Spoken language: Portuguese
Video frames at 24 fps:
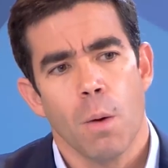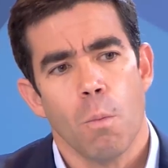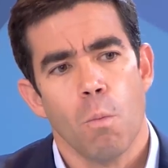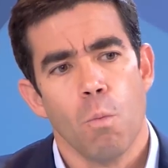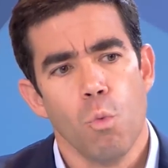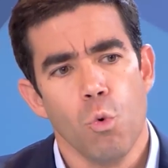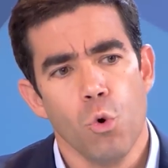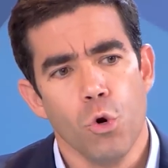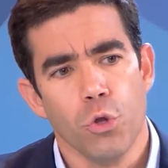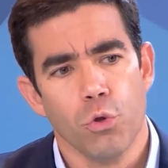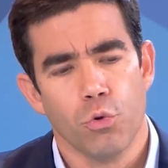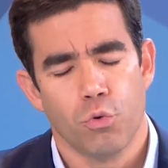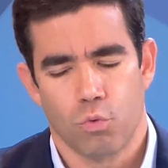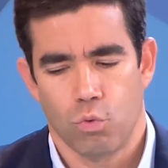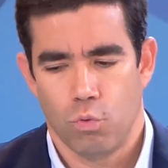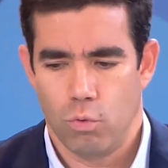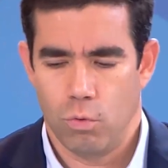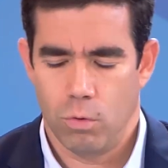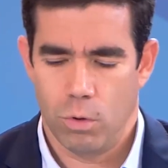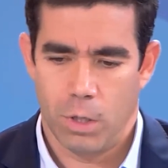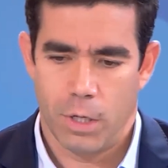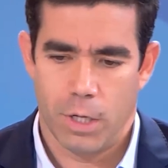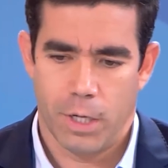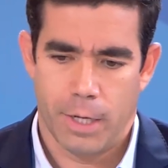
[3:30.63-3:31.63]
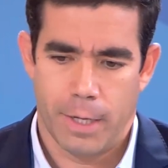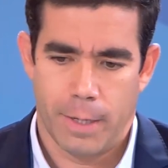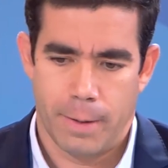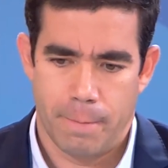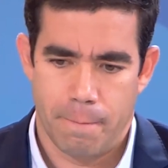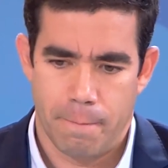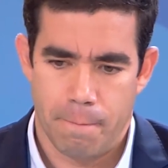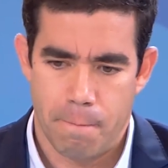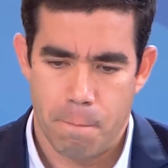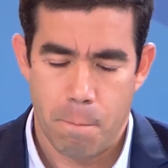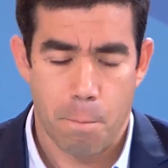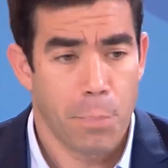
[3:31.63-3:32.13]
muito eh,
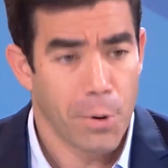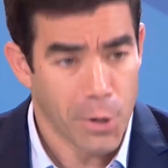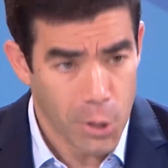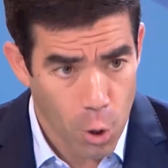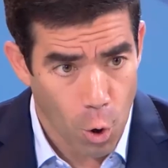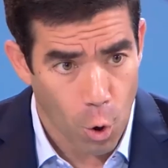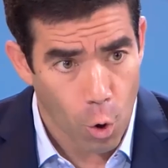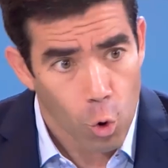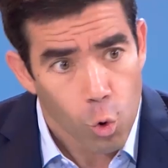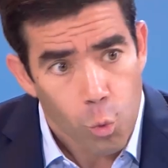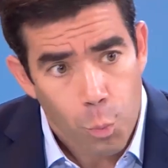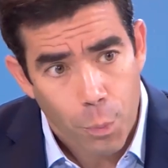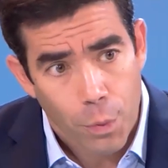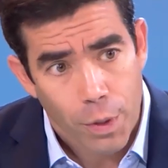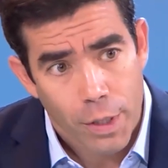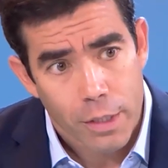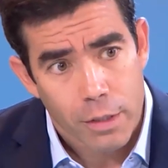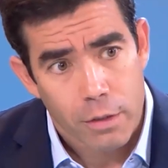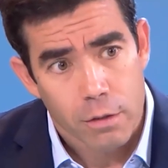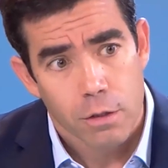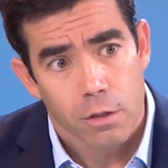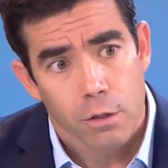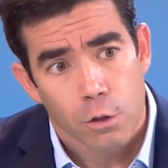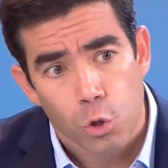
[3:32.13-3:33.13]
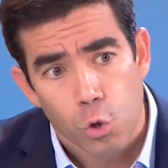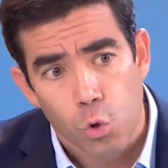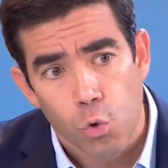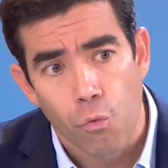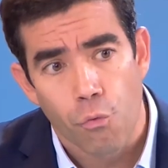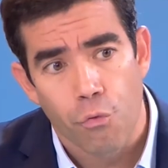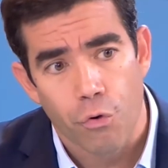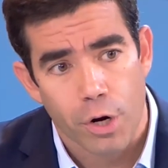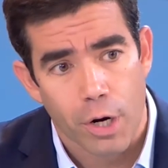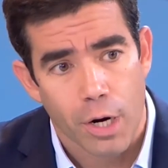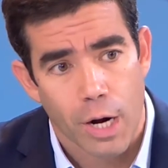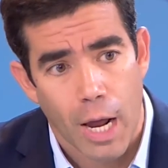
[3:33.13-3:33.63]
preocupante de
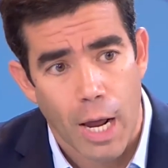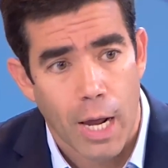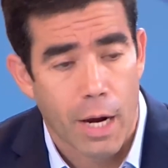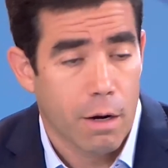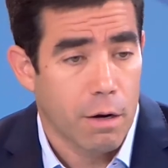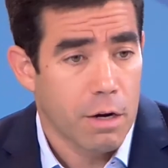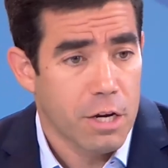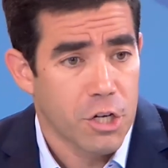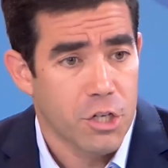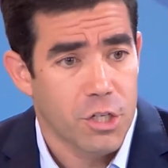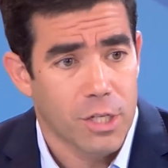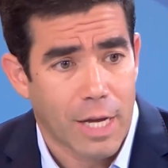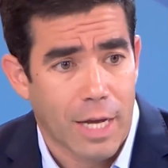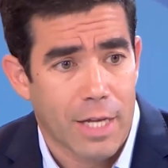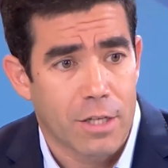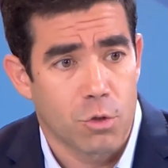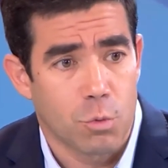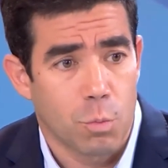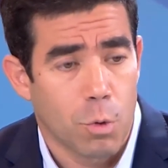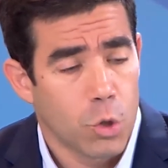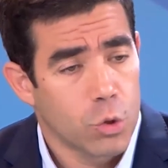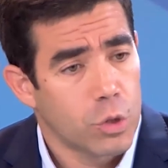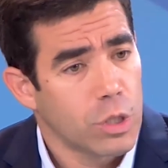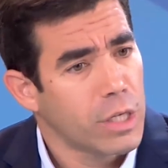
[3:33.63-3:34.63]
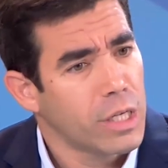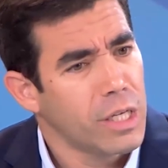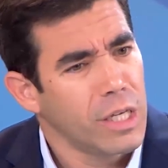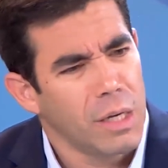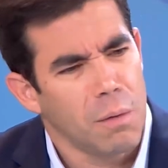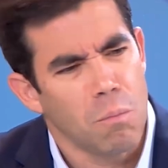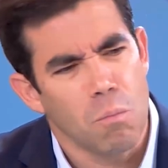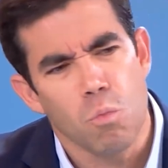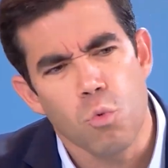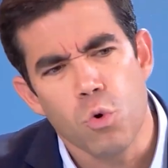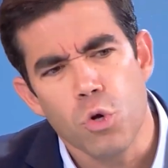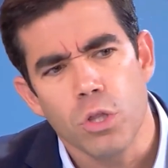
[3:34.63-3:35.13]
governar, neste caso, uma
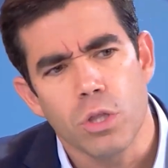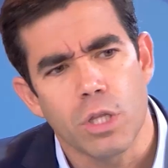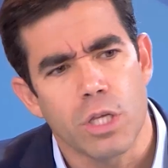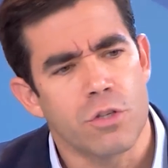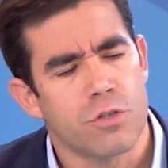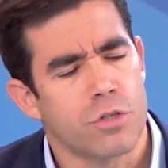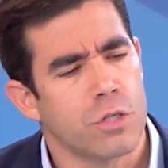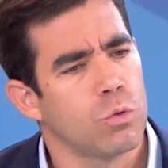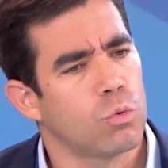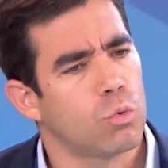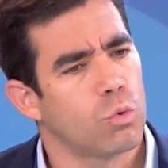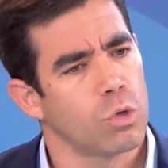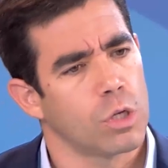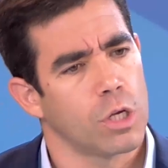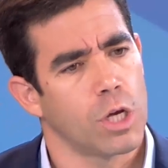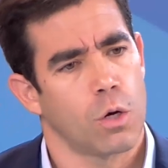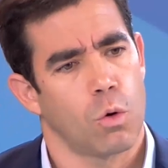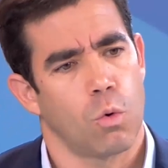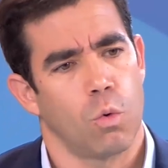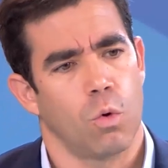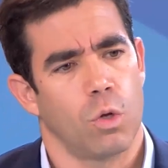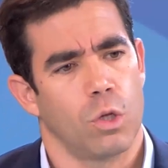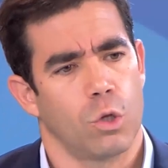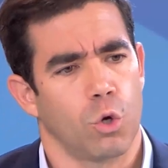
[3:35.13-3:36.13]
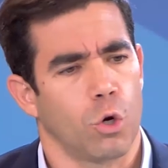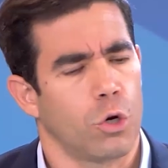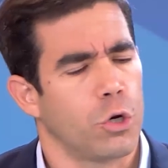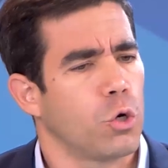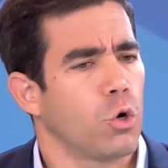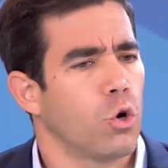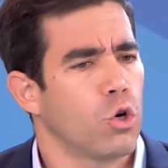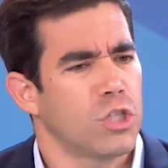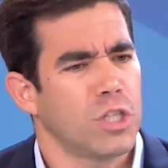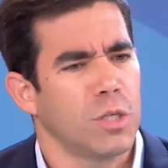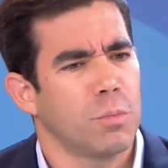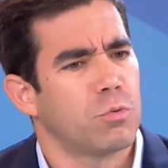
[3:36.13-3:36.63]
autarquia, muito em sintonia com António
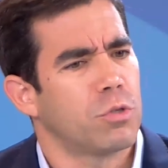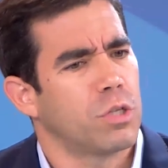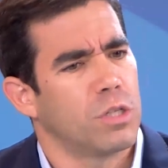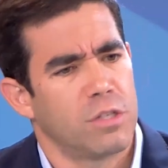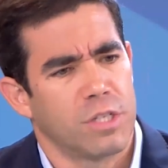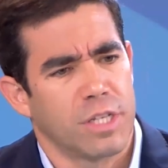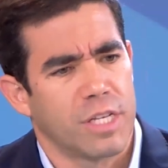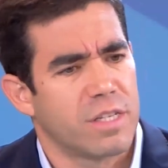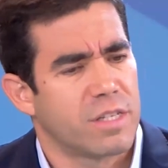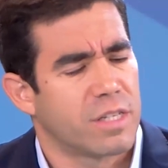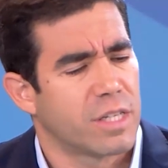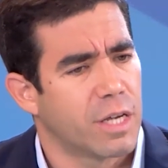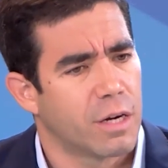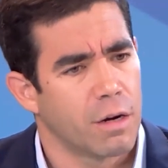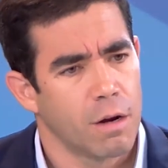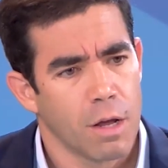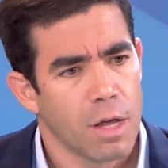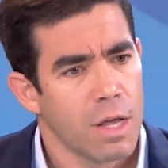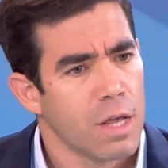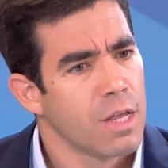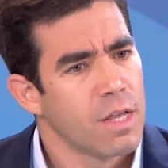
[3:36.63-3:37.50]
Costa, e portanto, se quiser,